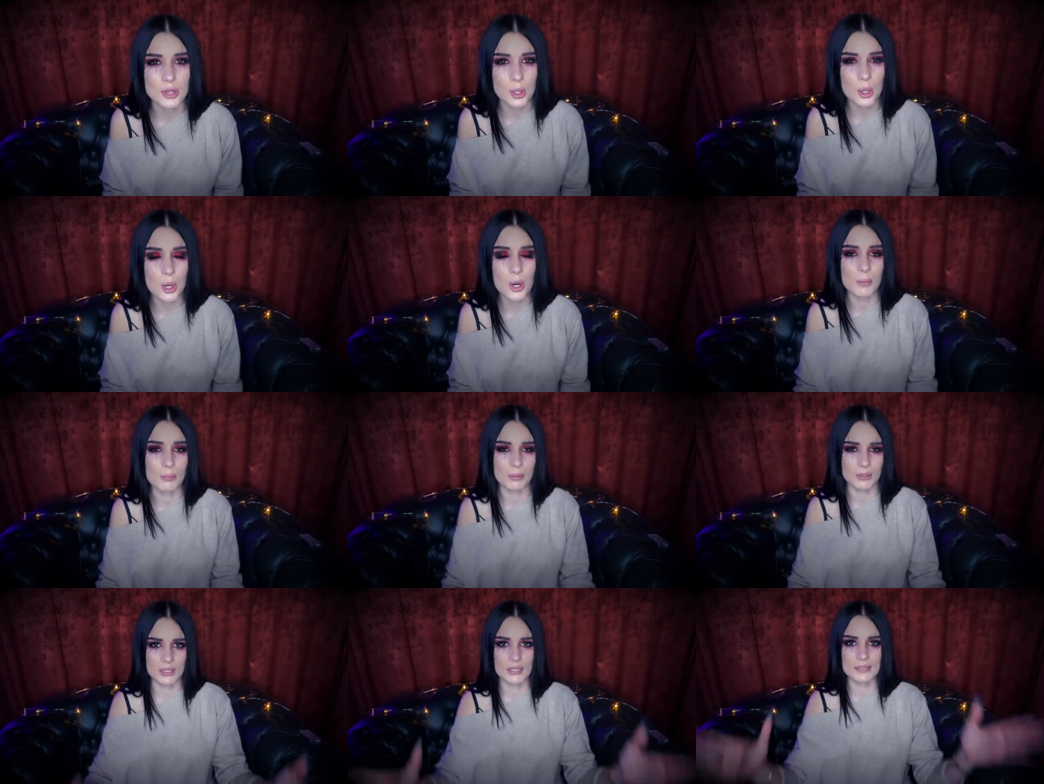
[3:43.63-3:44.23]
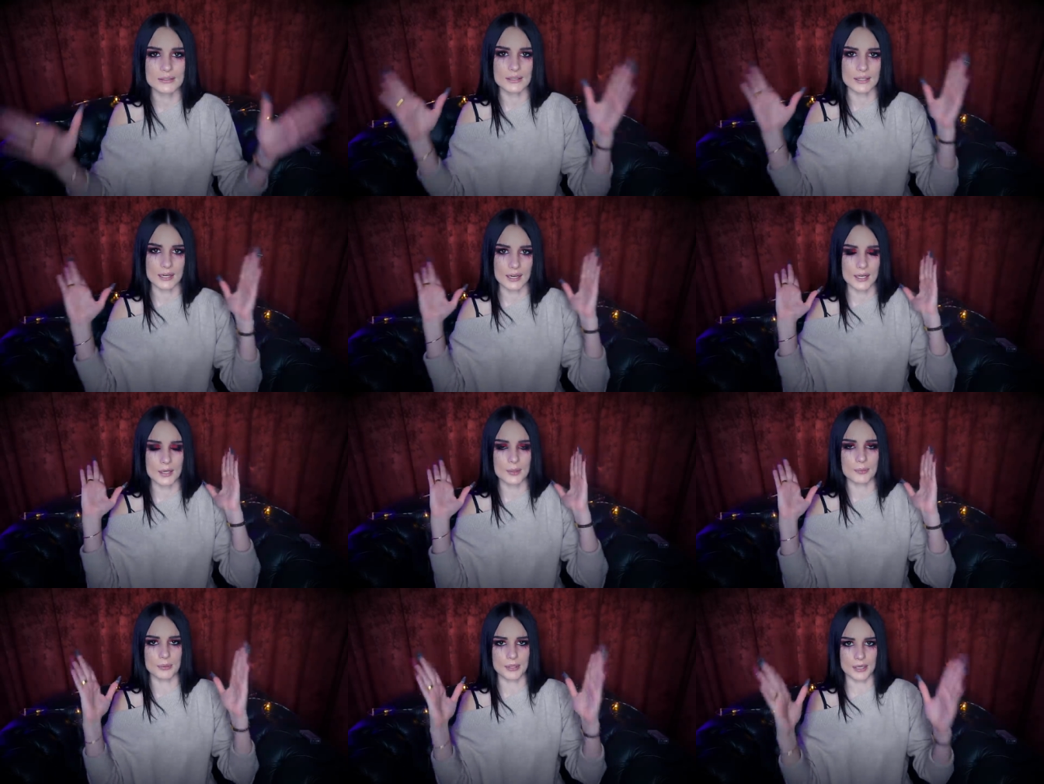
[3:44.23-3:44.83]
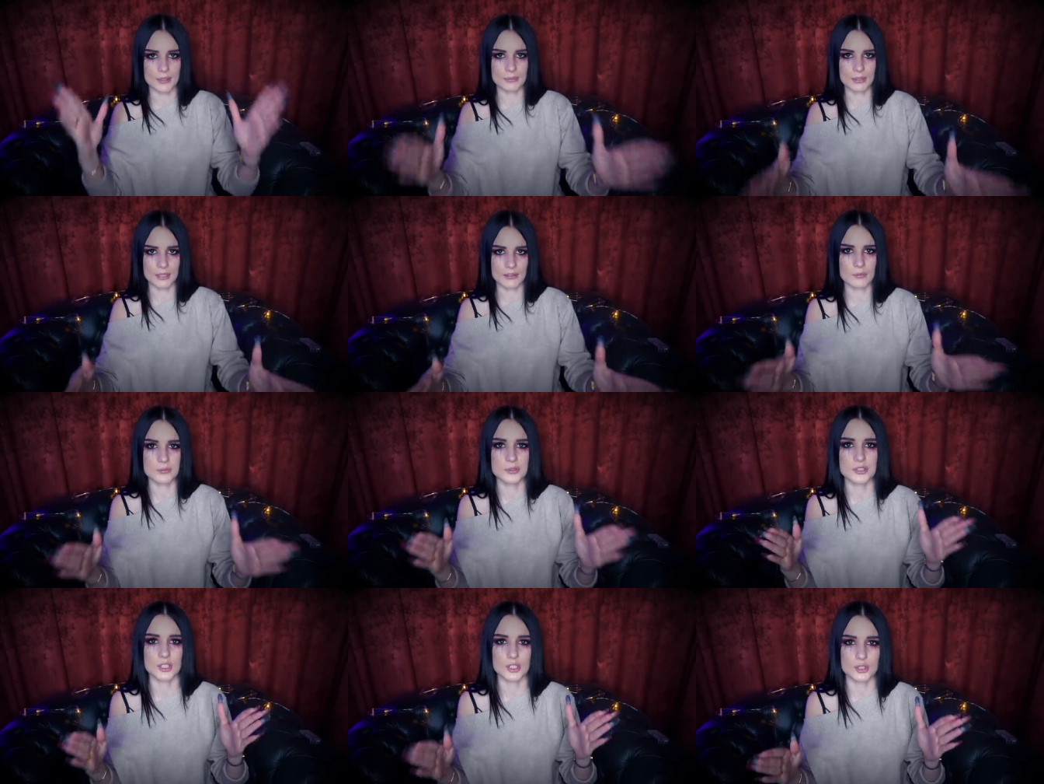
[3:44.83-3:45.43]
но была такая прям, я
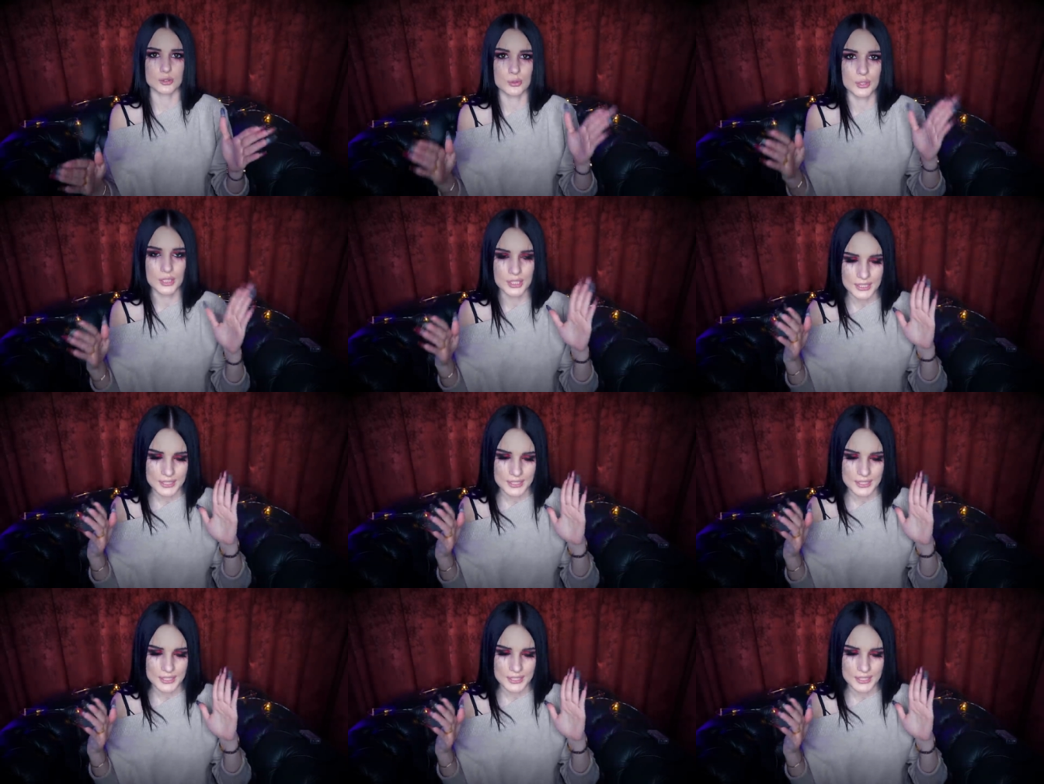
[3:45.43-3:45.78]
вам скажу,